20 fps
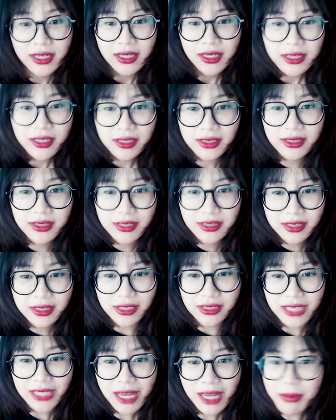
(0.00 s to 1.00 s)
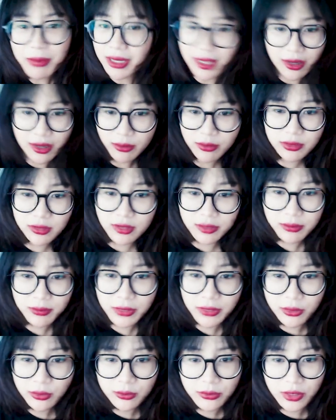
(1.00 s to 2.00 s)
ừ, chửi chết mình là không được
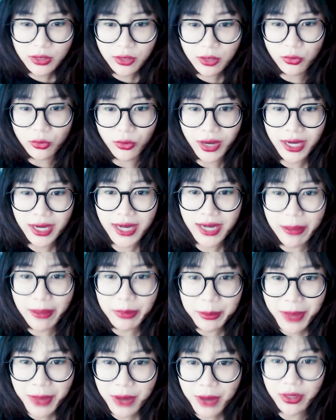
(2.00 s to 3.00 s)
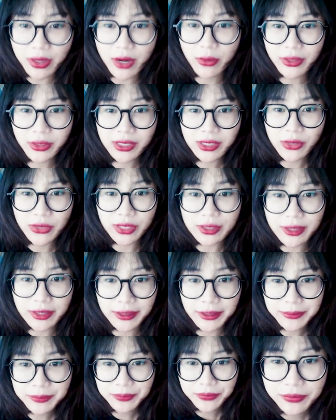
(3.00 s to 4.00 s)
mình không mình không đủ can đảm để mang quả đầu ấy ra ngoài đường
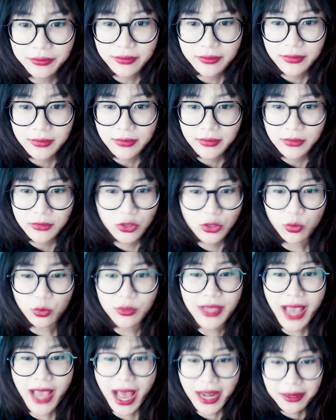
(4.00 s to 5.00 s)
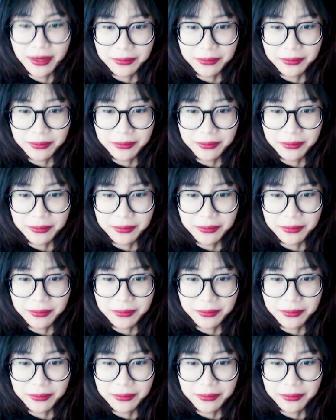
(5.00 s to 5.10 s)
ấy nhục nhã lắm